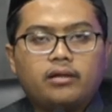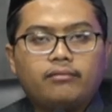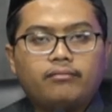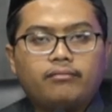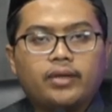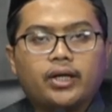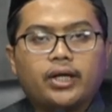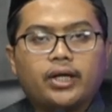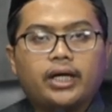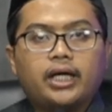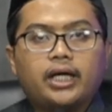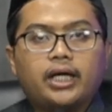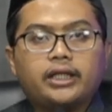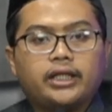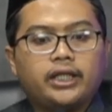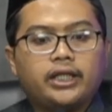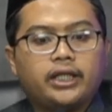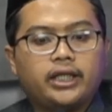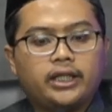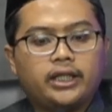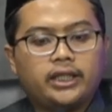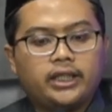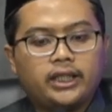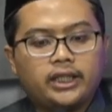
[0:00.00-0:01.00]
maka hal
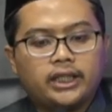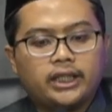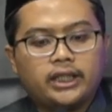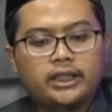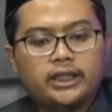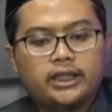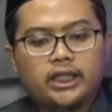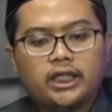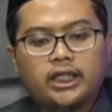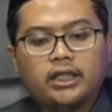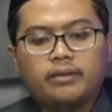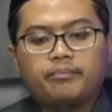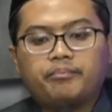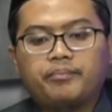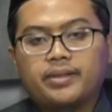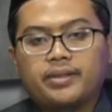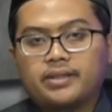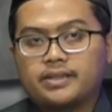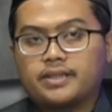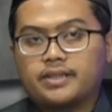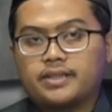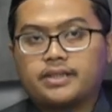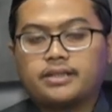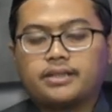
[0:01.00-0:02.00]
ini tidak
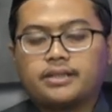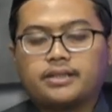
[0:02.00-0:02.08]
terlepas